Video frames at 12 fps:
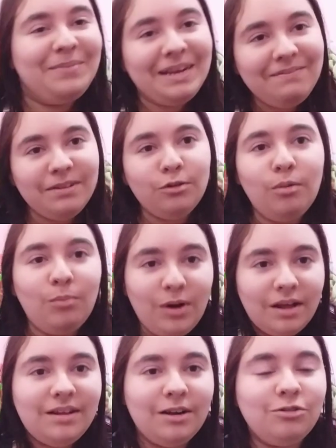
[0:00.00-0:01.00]
Benim videom bu
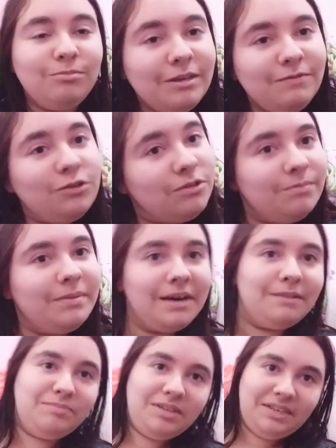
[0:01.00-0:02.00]
kadardı. Umarım videomu
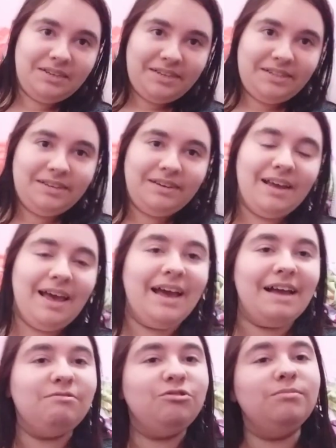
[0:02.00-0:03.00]
beğenmişsinizdir.
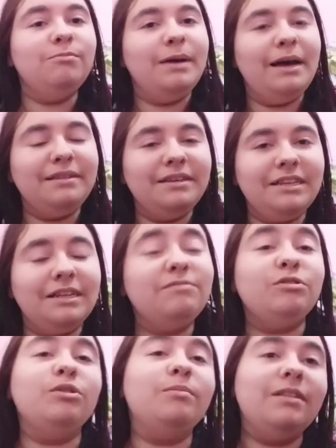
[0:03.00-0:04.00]
Eğer videomu beğendiyseniz
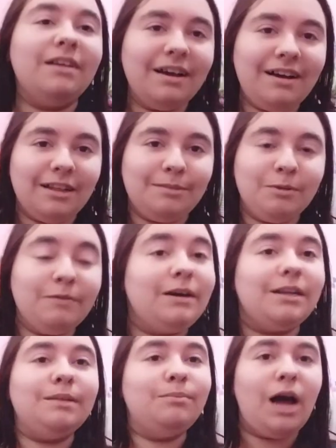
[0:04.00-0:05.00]
videoma like atmayı ve
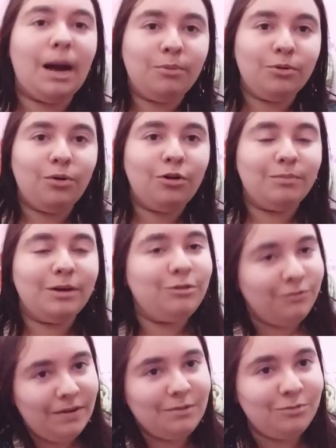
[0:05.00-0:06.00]
kanalıma abone olmayı
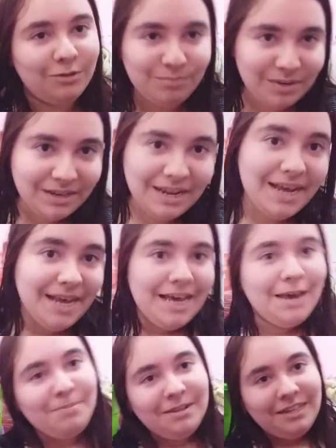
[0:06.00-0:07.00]
lütfen unutmayın.
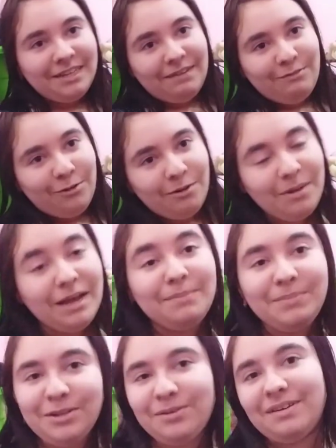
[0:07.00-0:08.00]
Hepinizi seviyorum.
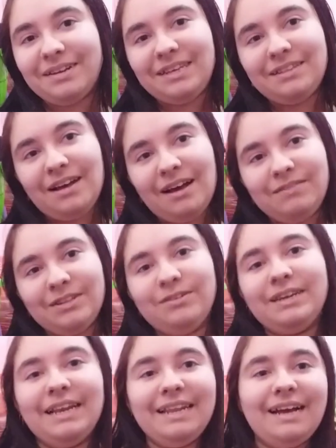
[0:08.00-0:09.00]
Bir sonraki daha video
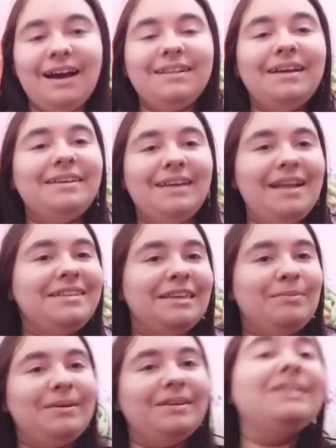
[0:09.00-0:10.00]
gelene kadar kendinize
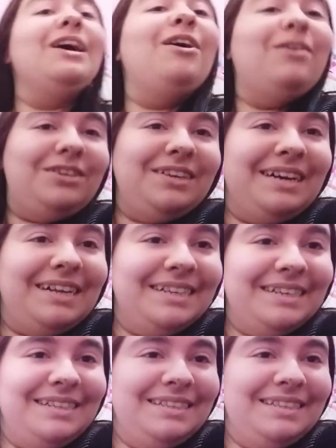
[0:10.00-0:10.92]
iyi bakın. Hoşçakalın.